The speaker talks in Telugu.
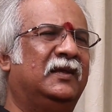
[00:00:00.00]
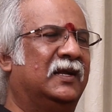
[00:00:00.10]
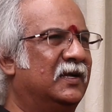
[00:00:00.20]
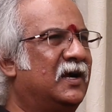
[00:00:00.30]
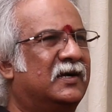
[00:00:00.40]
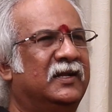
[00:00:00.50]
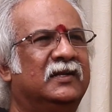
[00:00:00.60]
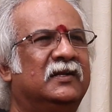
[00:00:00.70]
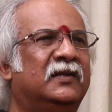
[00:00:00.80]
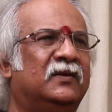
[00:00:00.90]
ఇలాగ
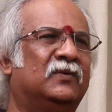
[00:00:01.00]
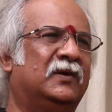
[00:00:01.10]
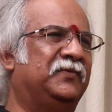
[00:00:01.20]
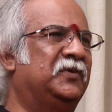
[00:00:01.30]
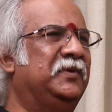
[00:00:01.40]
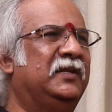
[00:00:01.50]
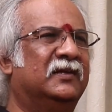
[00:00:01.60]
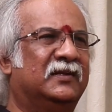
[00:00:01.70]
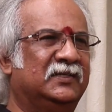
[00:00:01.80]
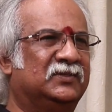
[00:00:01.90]
అక్కడైనా నేను ఐ హెవ్ టు బీ
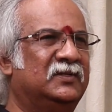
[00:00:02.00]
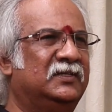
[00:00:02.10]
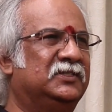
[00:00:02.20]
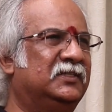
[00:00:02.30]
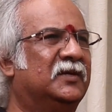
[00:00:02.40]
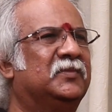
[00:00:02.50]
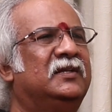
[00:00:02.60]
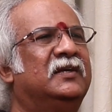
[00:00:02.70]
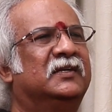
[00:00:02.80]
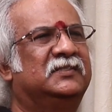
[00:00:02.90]
నేను ఐసోలేషన్ దాని
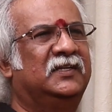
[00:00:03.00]
బదులు ఇక్కడ